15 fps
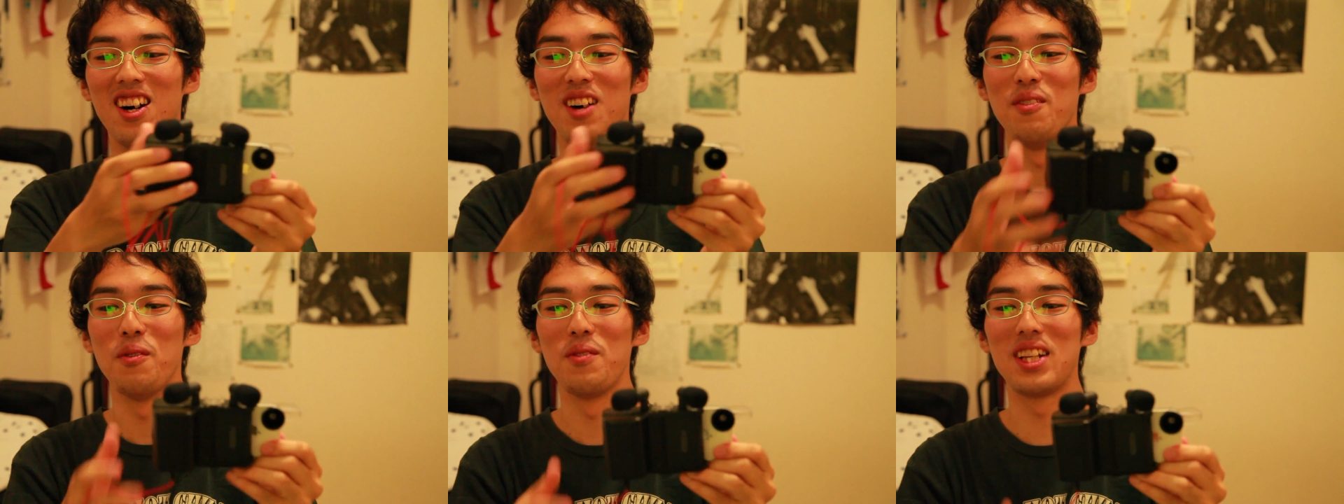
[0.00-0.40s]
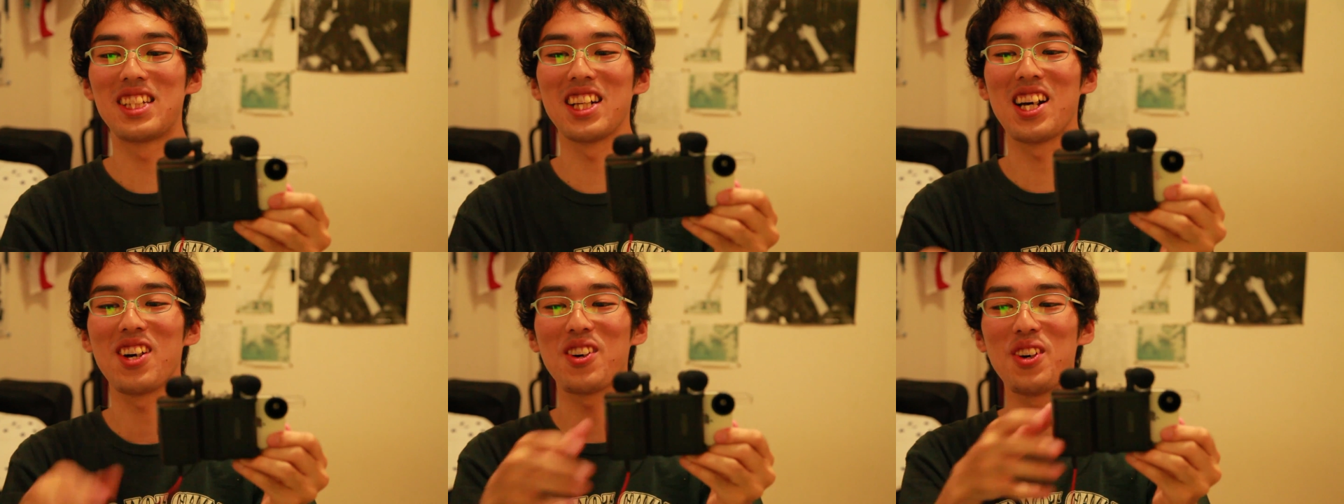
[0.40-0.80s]
あもうめっ
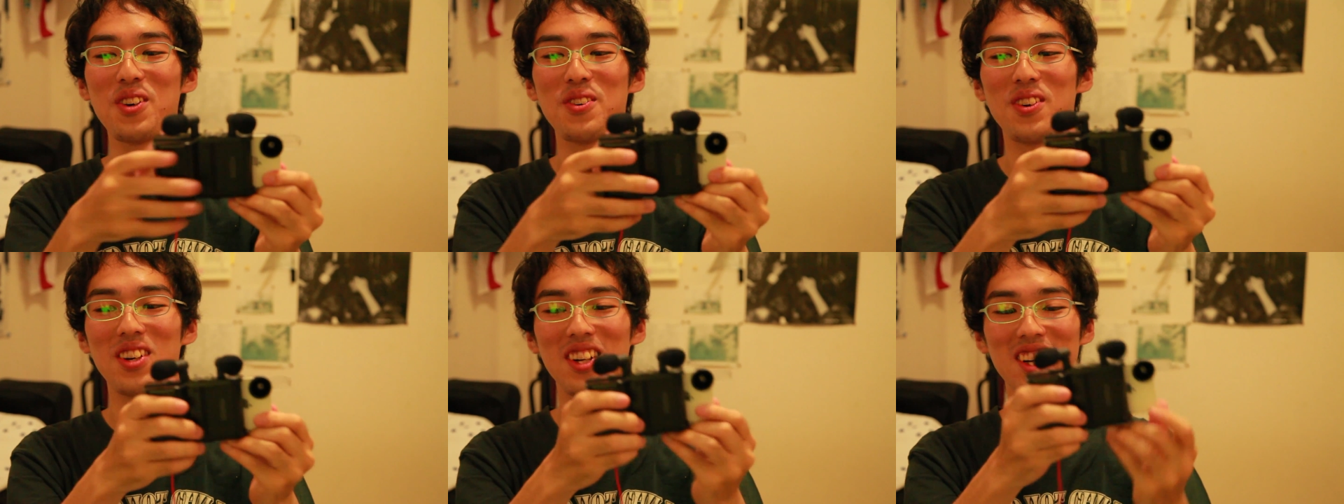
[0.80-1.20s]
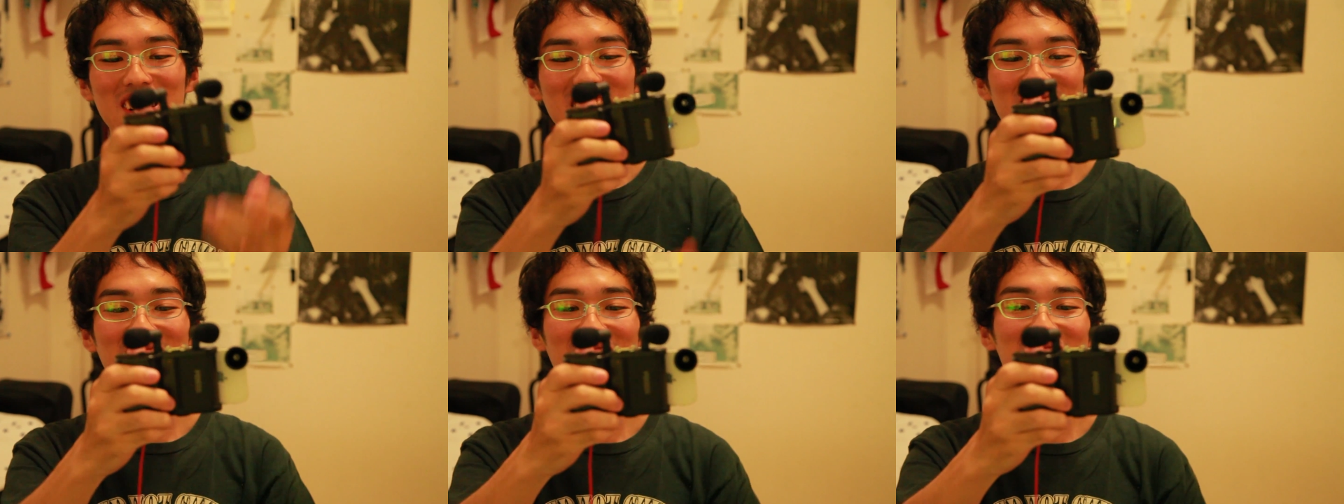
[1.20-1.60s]
ちゃかっこいいもん
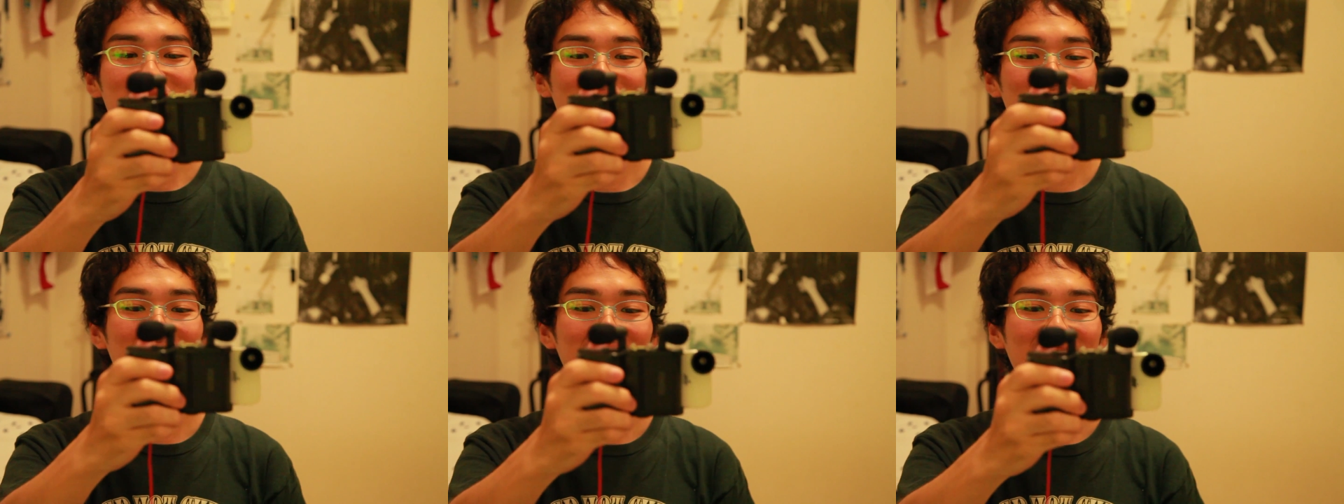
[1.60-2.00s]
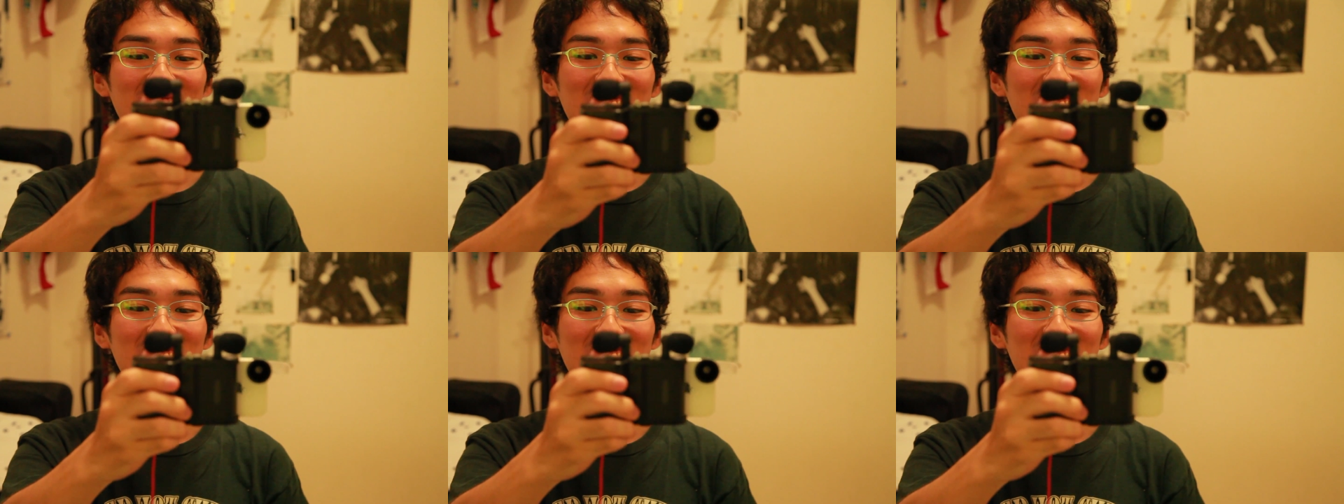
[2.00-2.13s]
何これ